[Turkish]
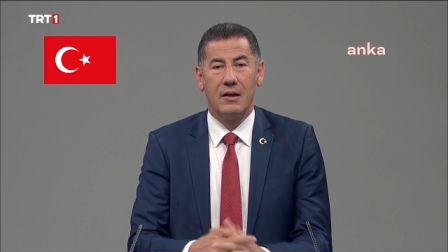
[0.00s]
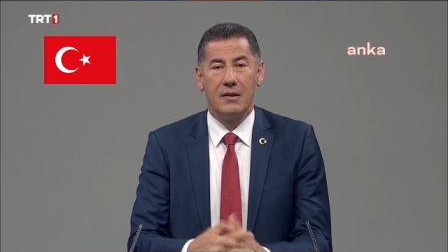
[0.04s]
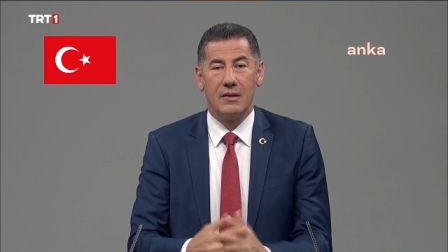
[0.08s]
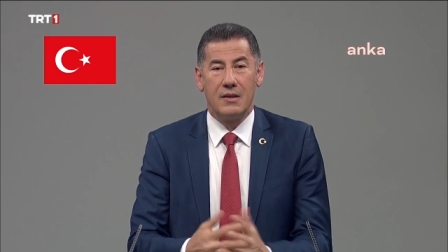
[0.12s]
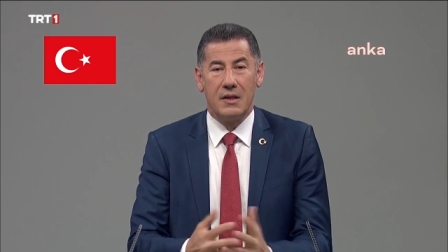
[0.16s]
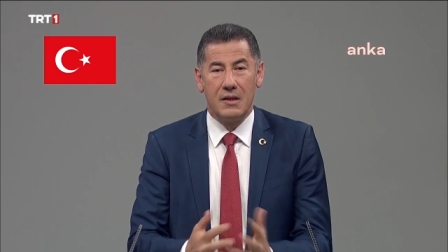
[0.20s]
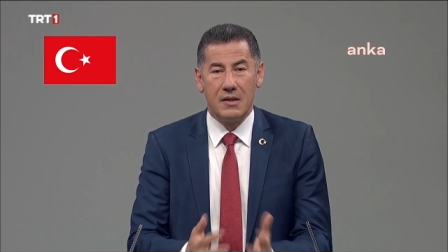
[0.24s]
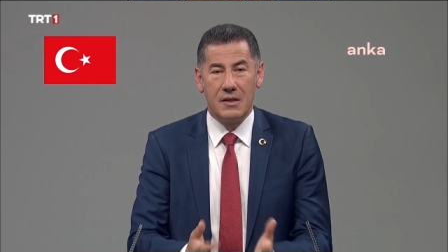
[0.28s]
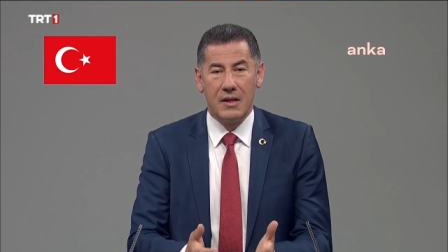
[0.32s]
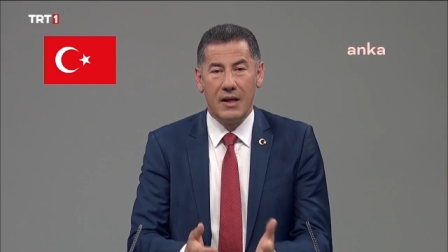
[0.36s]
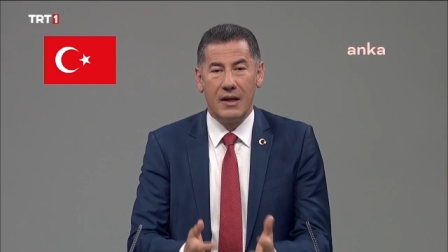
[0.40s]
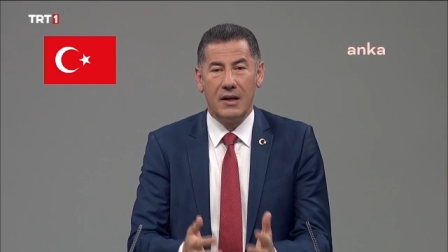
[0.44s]

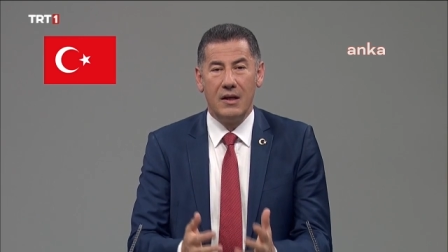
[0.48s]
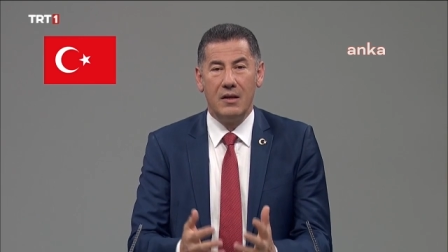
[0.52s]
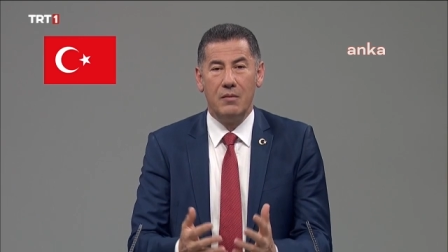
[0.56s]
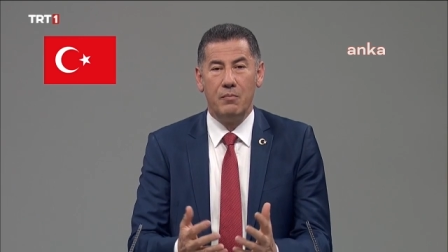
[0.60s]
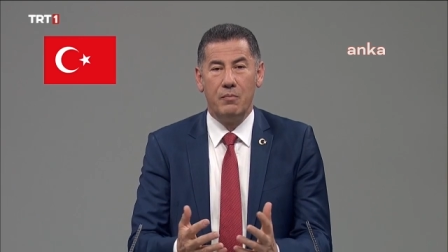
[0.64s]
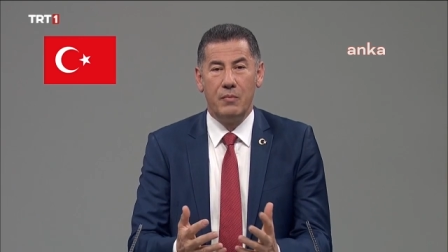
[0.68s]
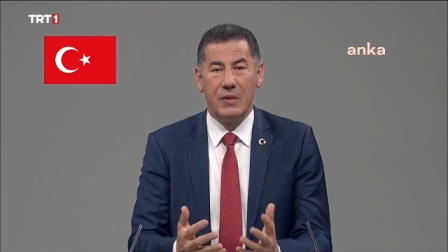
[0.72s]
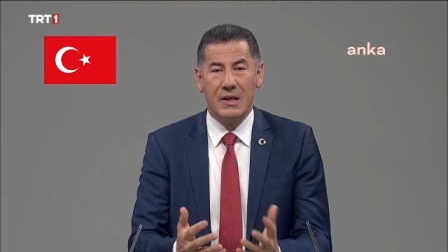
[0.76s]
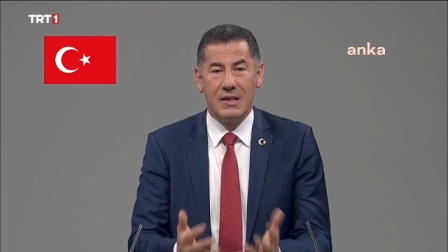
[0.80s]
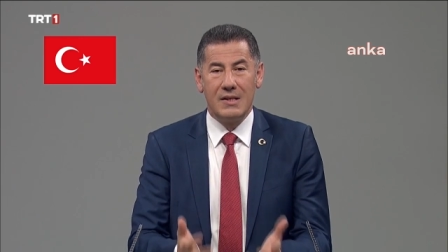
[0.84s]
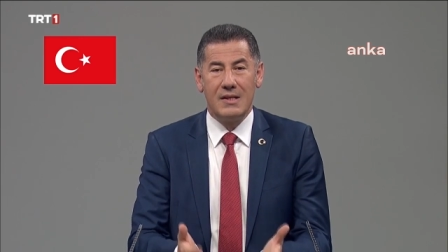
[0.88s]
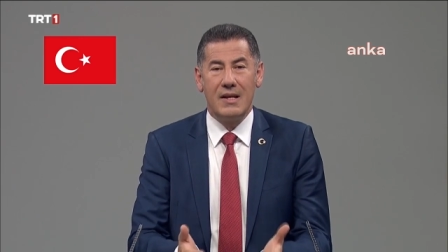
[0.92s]

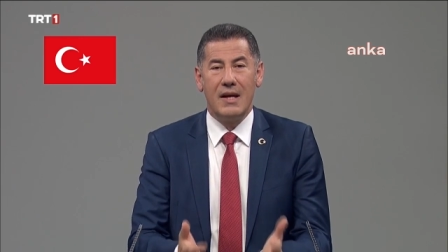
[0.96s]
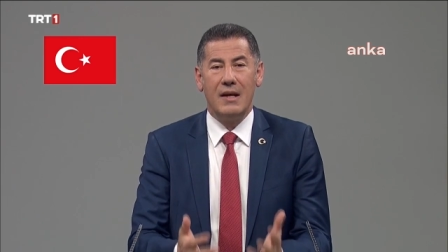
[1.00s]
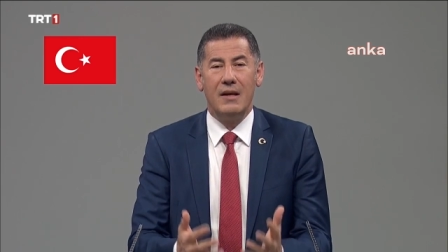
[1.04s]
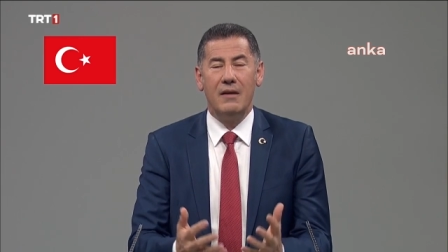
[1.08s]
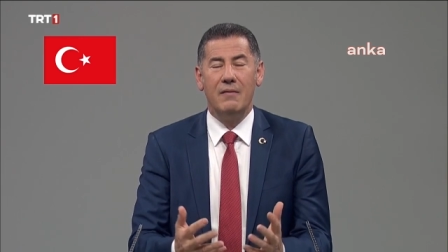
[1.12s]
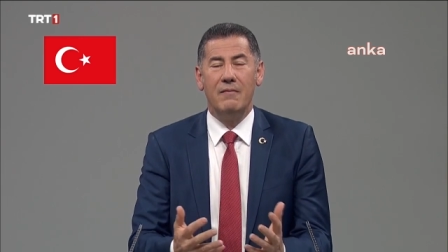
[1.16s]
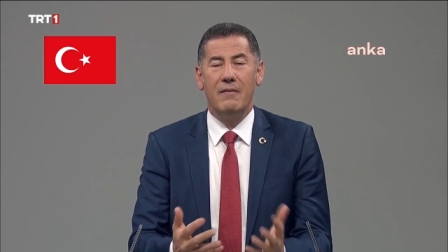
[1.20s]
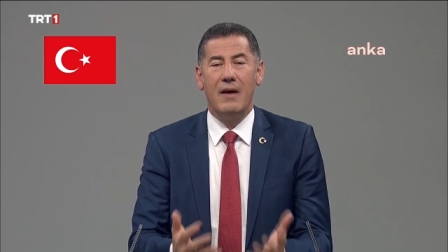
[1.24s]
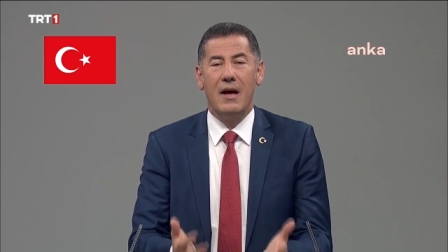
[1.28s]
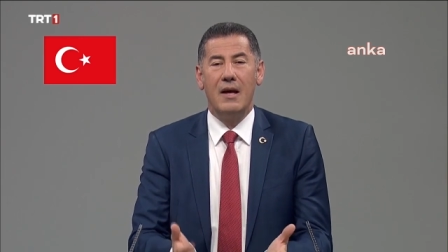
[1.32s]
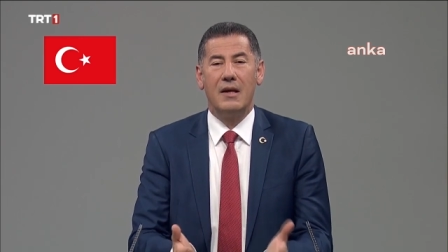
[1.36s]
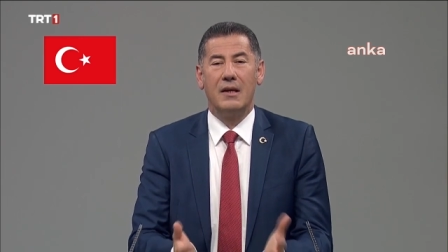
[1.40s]
sizlerin
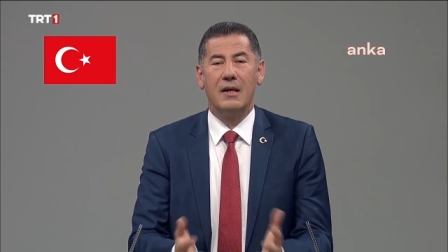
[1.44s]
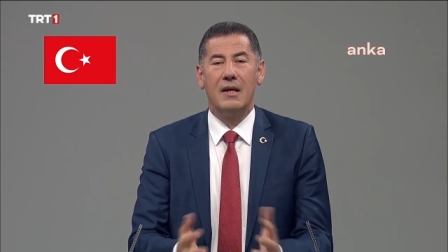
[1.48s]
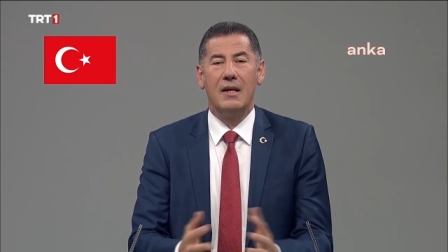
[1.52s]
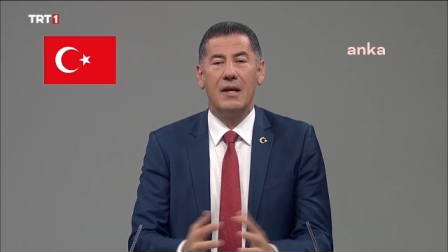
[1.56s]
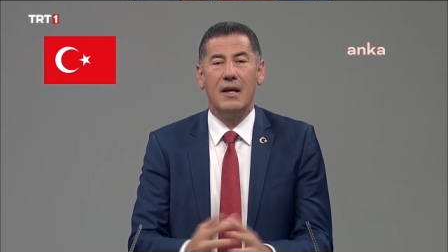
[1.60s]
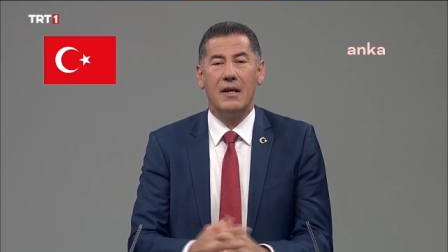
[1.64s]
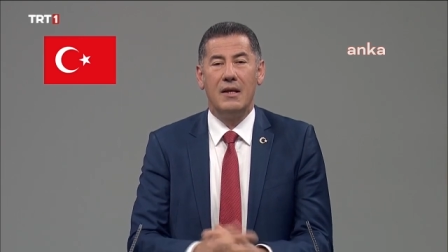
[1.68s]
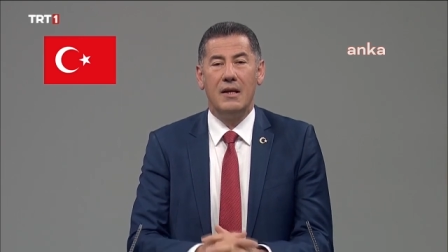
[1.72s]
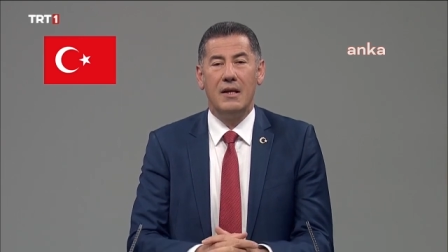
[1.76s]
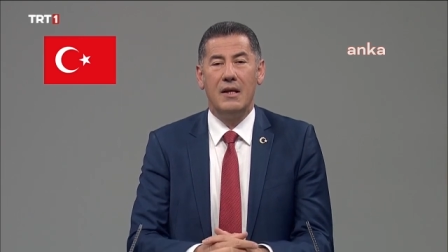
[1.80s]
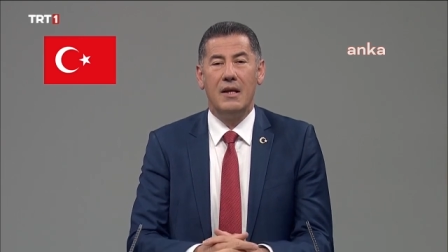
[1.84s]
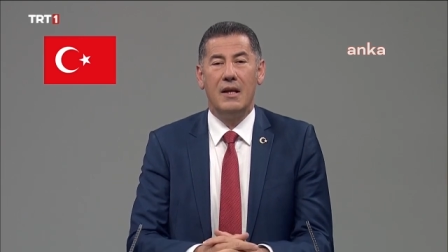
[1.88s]
bizlerin
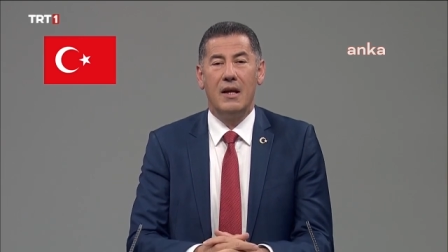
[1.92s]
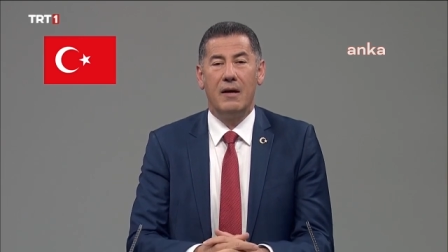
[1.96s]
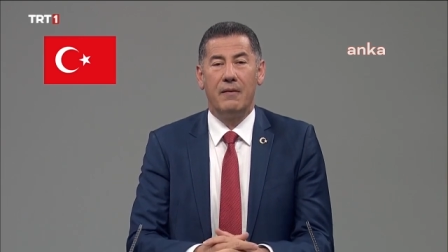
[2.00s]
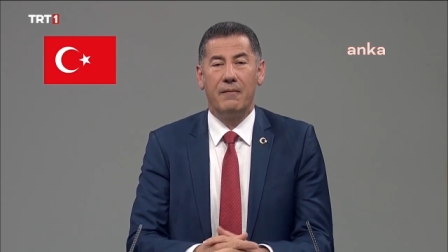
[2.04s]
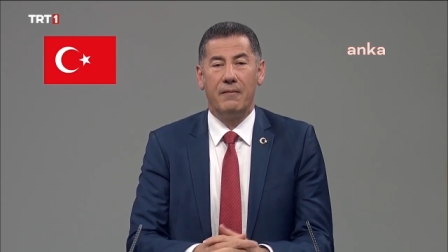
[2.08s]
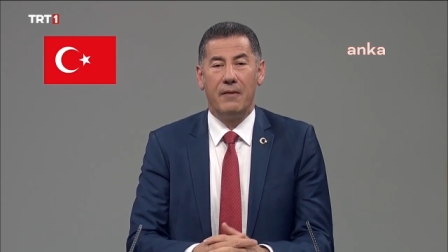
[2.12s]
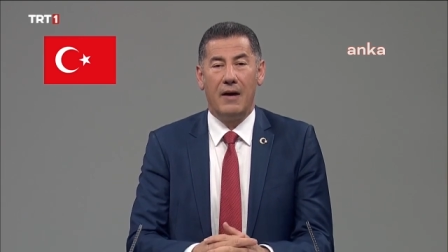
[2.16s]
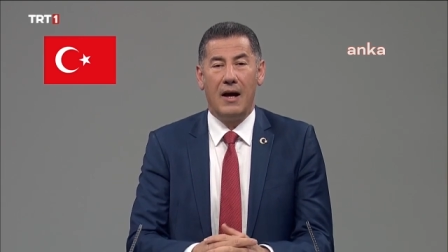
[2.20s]
vergileriyle